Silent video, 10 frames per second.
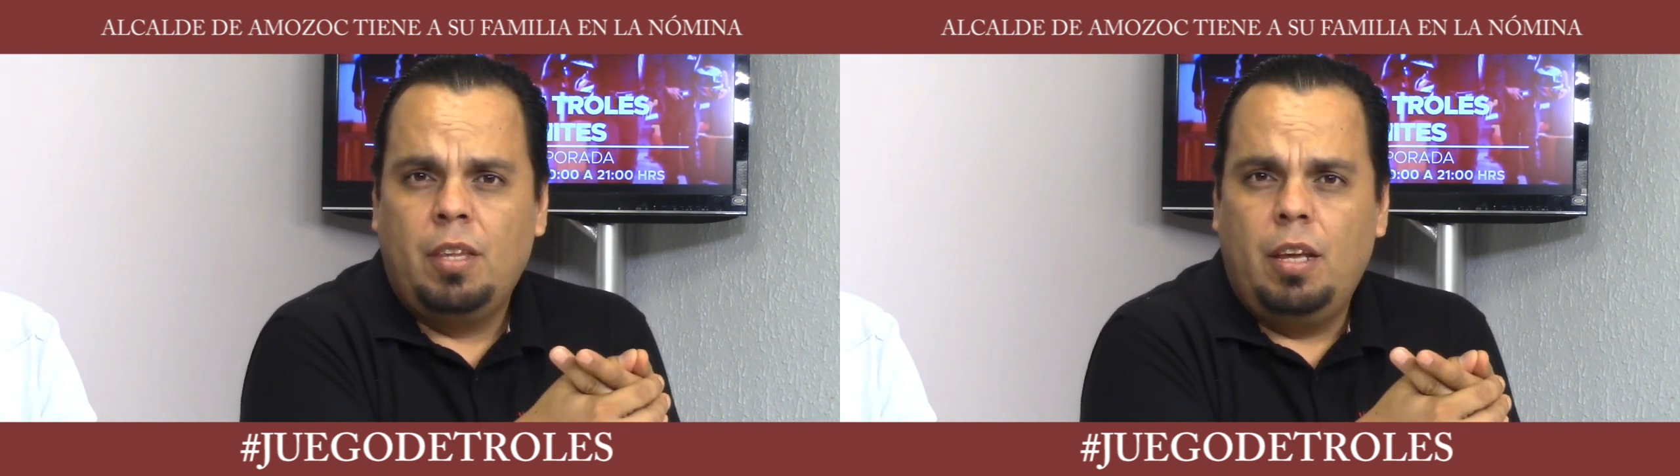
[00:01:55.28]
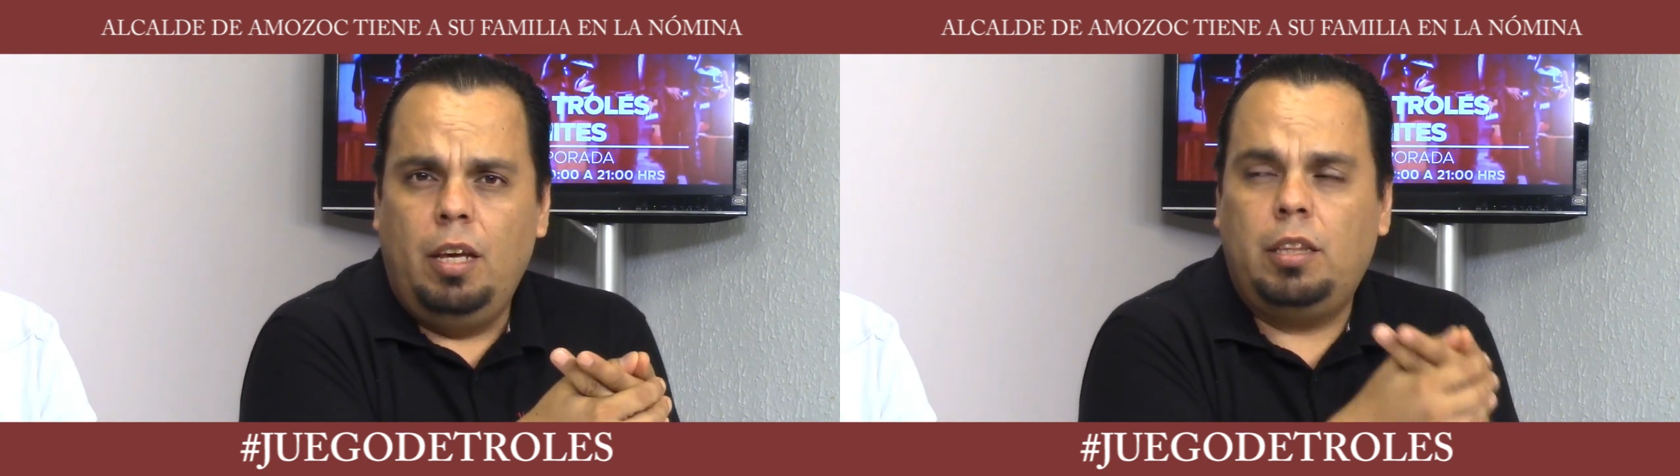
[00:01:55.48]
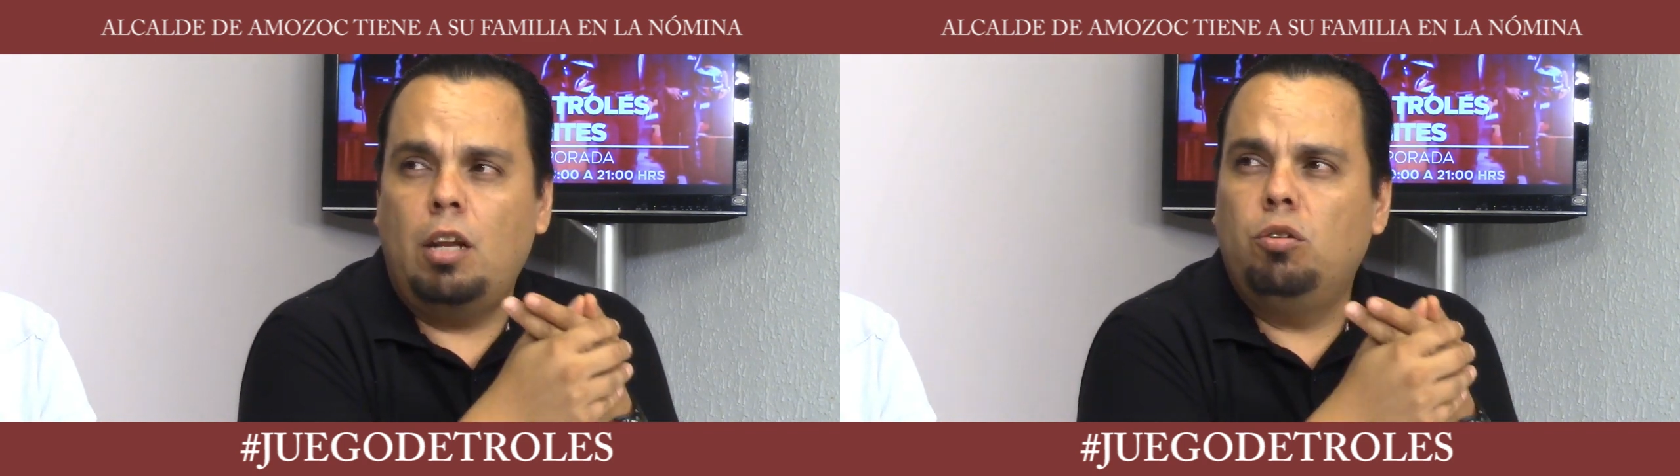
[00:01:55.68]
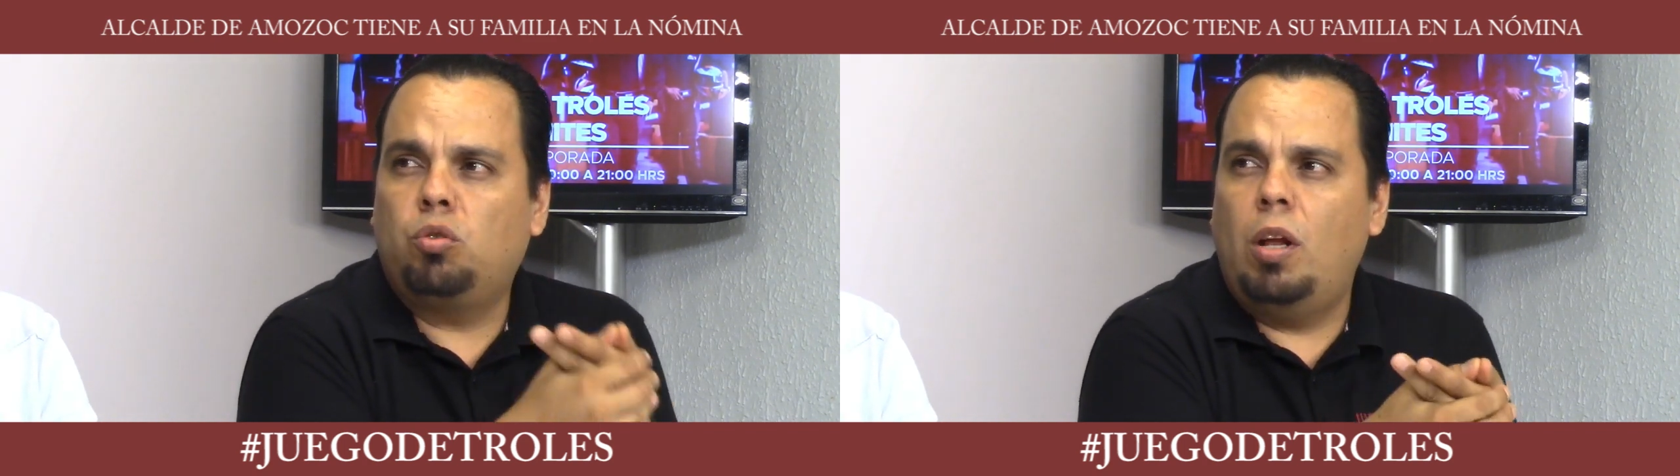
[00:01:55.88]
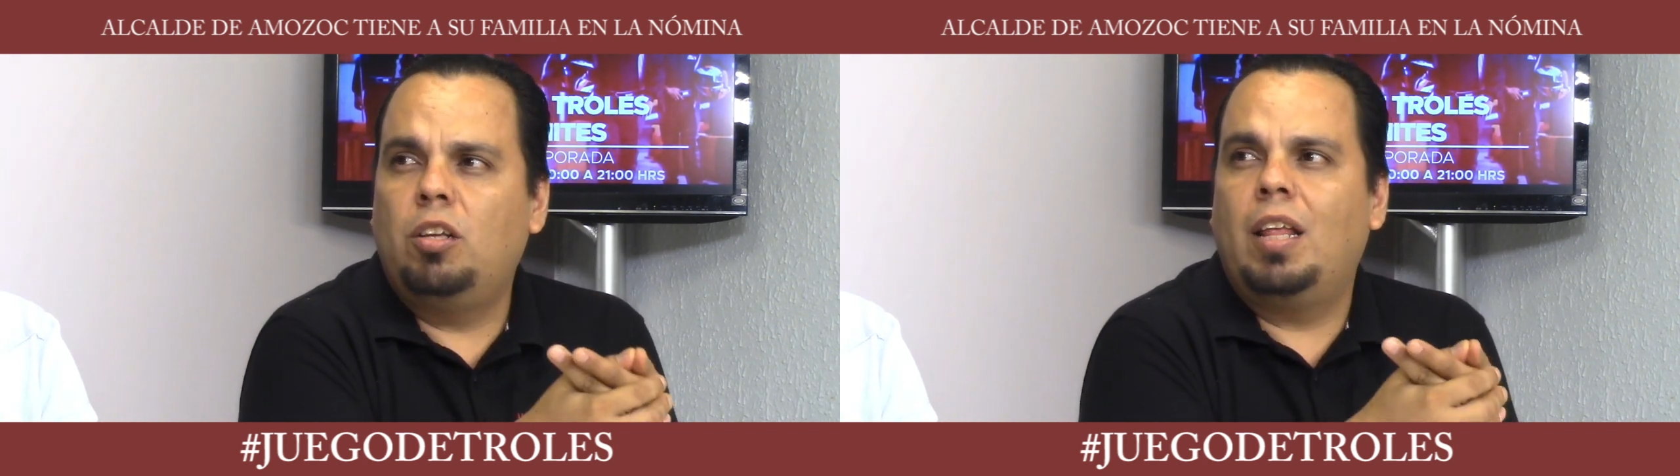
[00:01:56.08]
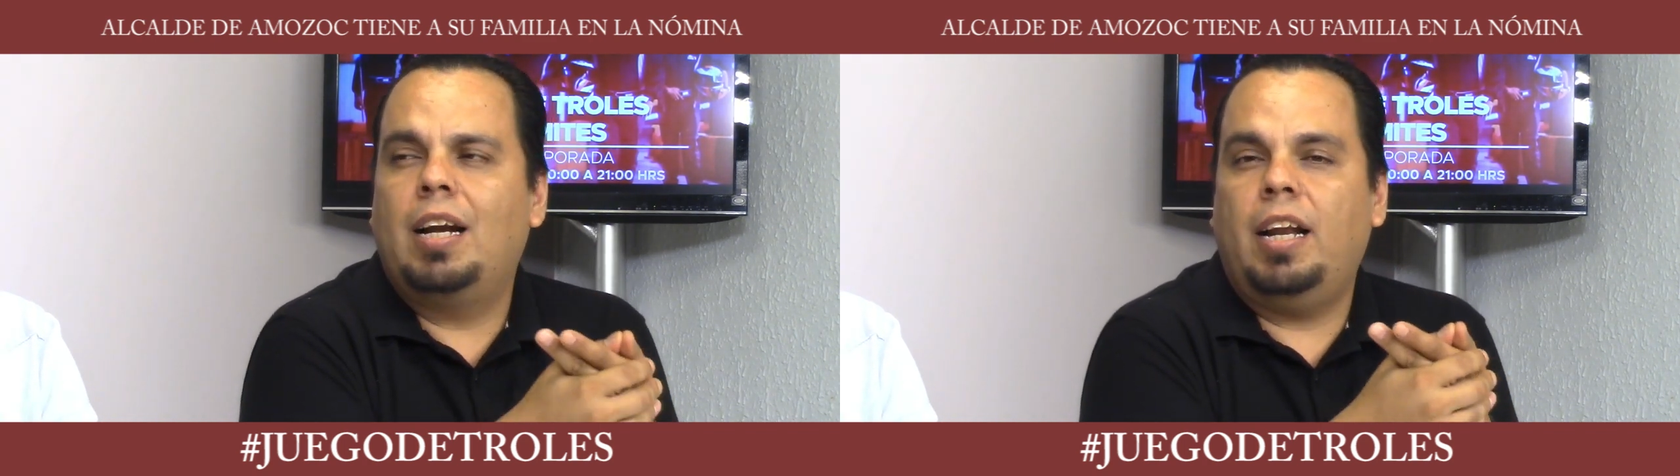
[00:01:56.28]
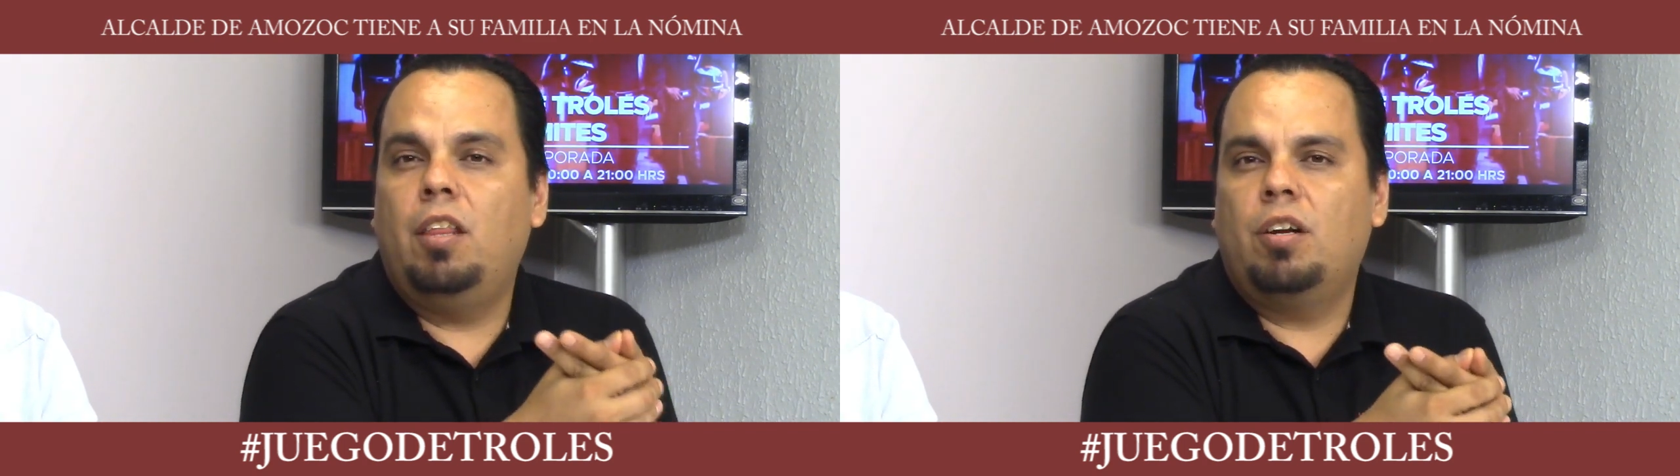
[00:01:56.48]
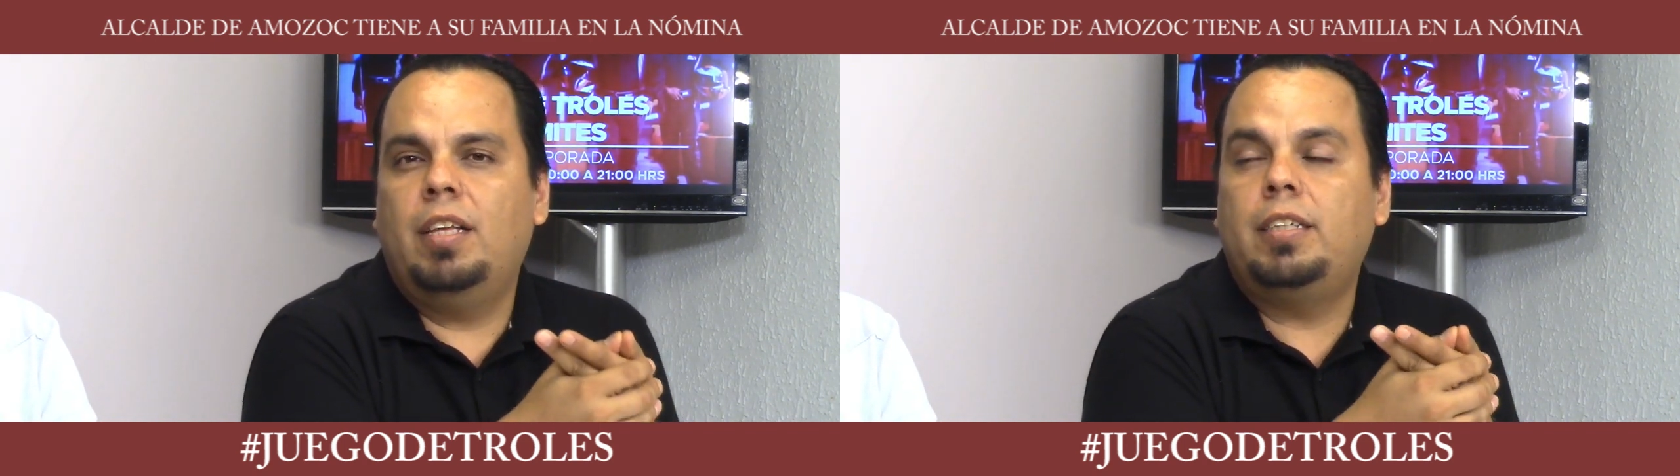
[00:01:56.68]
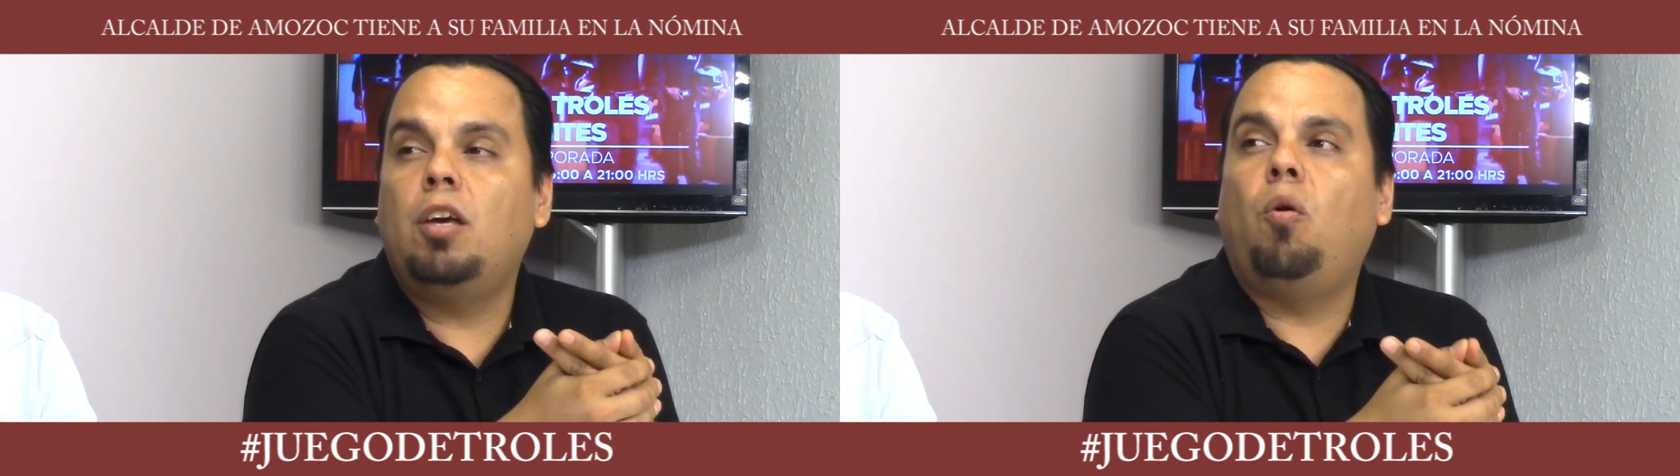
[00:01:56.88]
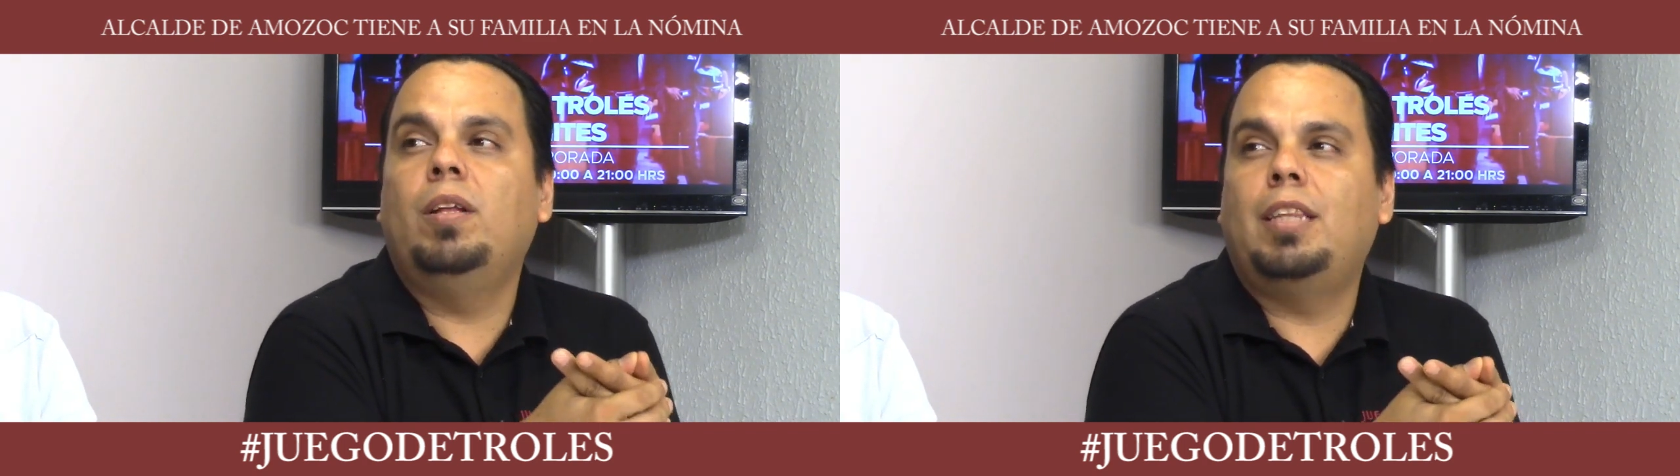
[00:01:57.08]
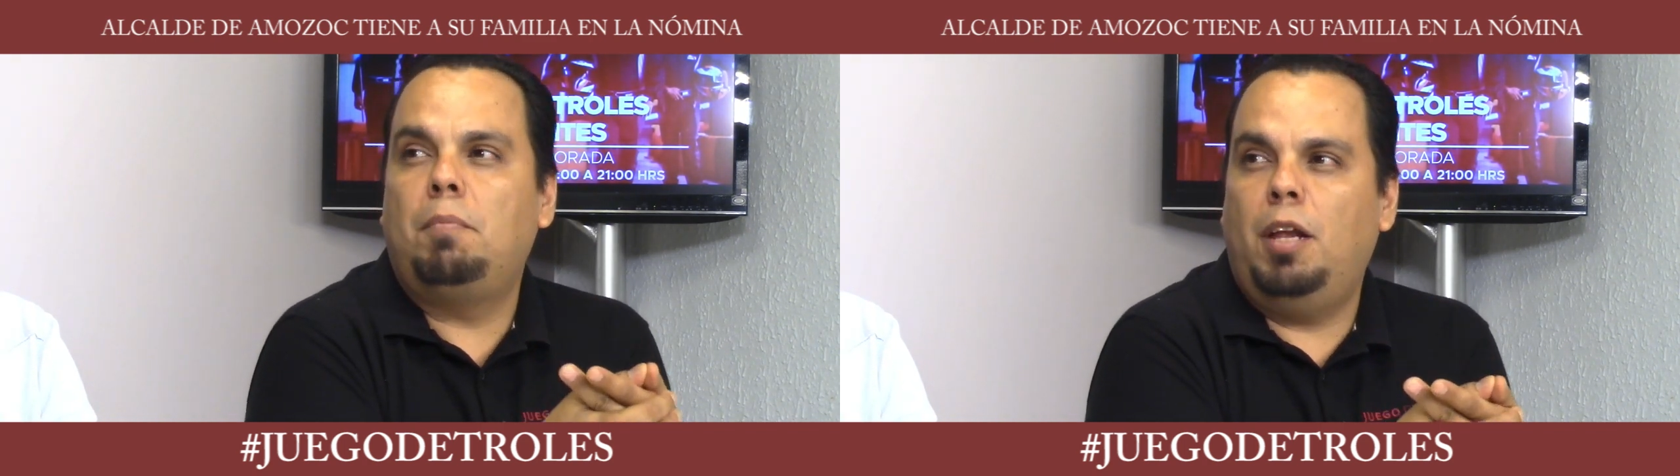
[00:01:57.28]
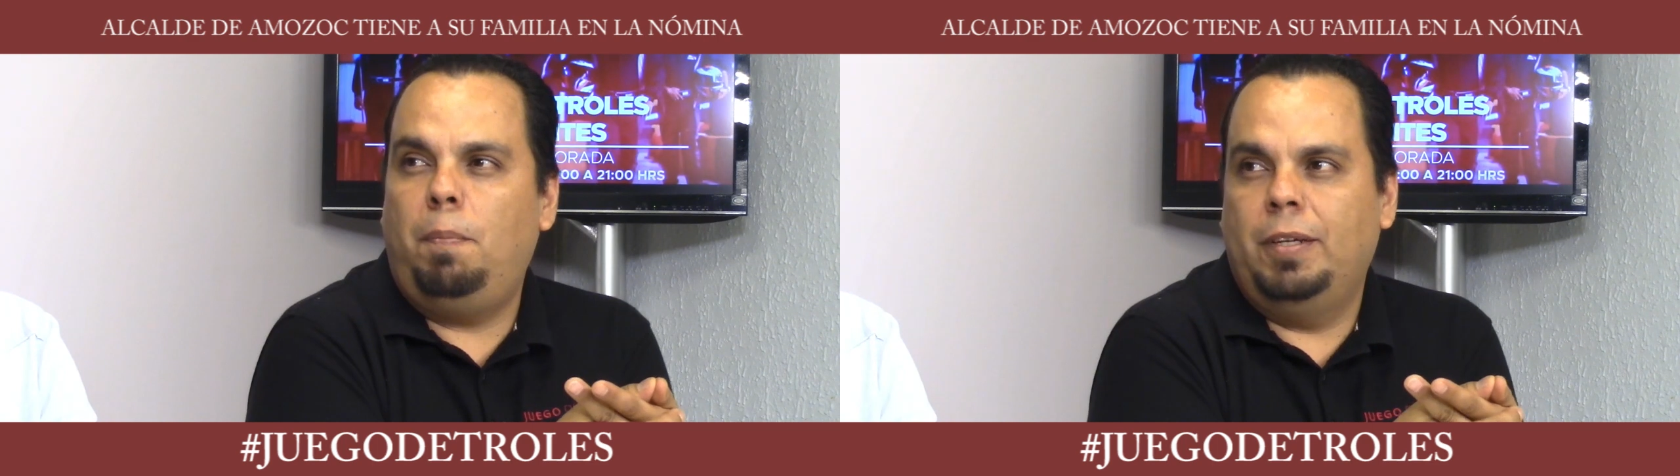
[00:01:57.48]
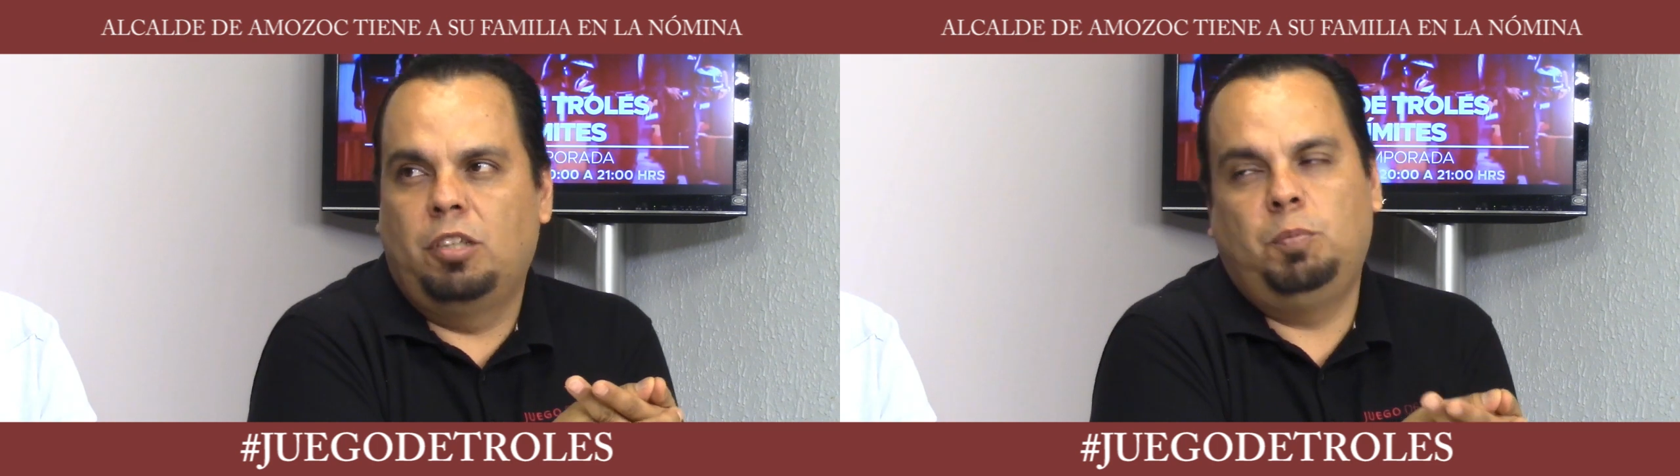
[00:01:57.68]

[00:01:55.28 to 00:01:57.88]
y tiene un sueldo de alrededor de 50 mil pesos.